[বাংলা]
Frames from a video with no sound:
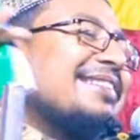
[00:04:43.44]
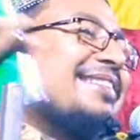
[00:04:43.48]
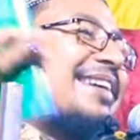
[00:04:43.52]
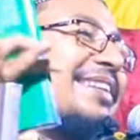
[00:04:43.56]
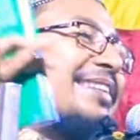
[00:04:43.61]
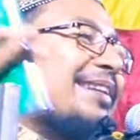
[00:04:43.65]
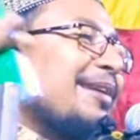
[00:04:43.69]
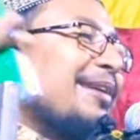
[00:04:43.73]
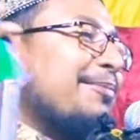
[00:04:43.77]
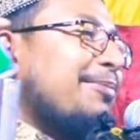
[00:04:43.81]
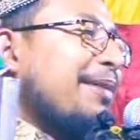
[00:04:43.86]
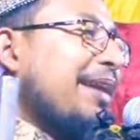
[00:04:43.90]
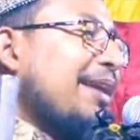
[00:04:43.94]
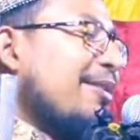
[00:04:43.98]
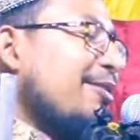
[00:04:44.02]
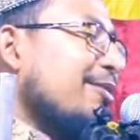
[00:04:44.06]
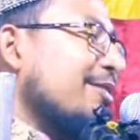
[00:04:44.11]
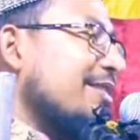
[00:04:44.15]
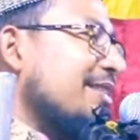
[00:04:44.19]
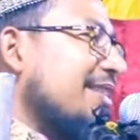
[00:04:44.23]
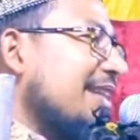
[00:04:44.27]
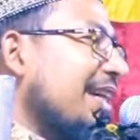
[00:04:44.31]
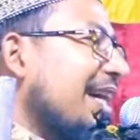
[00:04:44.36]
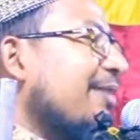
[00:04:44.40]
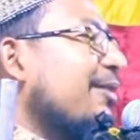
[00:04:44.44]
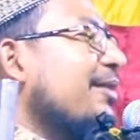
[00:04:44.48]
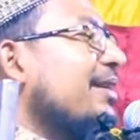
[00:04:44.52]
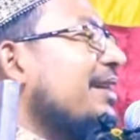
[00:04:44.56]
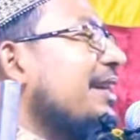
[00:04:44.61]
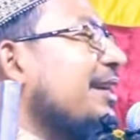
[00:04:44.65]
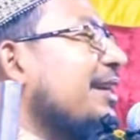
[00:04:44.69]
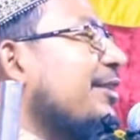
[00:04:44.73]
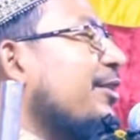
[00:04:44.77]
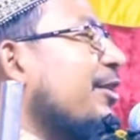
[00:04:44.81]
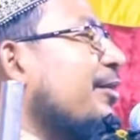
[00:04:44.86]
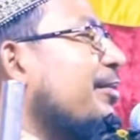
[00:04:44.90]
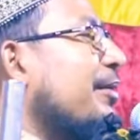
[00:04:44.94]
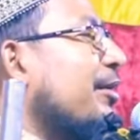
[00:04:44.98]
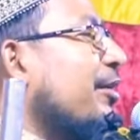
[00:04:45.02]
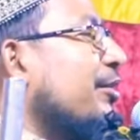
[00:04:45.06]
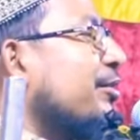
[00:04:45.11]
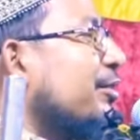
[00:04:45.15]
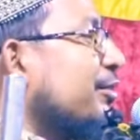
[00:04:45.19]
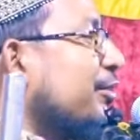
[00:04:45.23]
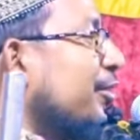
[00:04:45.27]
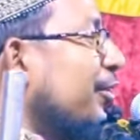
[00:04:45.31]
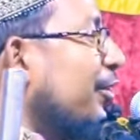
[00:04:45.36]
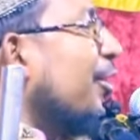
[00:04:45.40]
যাত্রাপালা হচ্ছে এখন কি করবেন
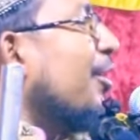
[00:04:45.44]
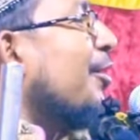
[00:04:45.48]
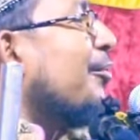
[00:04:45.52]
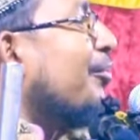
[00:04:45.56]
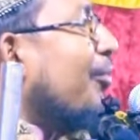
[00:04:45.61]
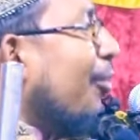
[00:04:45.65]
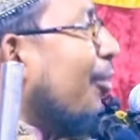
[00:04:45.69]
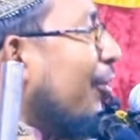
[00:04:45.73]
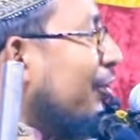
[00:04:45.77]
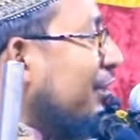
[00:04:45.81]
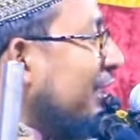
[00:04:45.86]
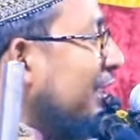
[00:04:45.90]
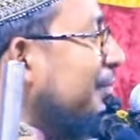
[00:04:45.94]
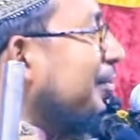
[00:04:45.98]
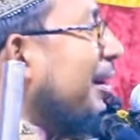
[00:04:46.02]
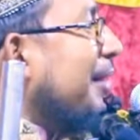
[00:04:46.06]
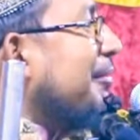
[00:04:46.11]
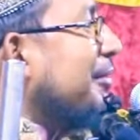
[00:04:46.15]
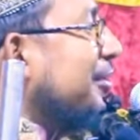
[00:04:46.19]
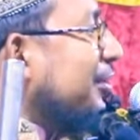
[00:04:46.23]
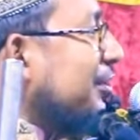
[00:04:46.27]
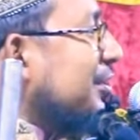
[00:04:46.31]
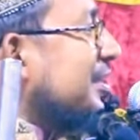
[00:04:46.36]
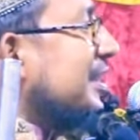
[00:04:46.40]
অন্তত মৌখিকভাবে তো